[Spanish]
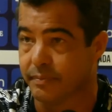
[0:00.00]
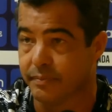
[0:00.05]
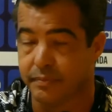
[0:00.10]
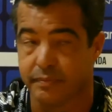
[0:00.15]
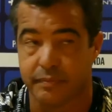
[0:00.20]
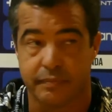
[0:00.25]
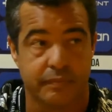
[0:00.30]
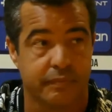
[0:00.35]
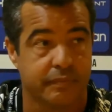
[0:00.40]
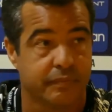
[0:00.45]

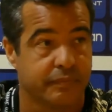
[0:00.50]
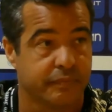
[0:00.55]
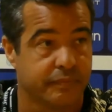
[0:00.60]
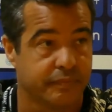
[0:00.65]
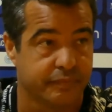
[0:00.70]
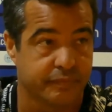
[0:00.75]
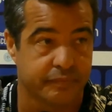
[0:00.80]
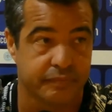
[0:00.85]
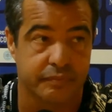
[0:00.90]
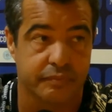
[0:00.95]
Eh, José,
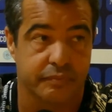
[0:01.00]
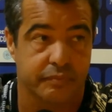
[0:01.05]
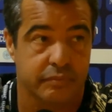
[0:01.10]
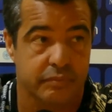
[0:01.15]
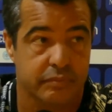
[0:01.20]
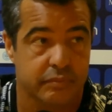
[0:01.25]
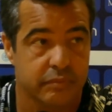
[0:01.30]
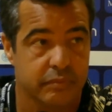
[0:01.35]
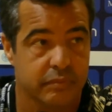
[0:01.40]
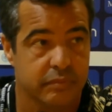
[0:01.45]
el, inicio
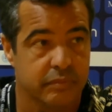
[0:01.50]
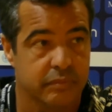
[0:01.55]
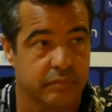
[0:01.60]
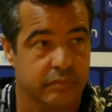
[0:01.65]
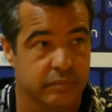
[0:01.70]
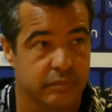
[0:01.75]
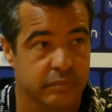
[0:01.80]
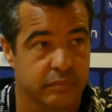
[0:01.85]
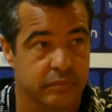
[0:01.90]
del partido va a ser un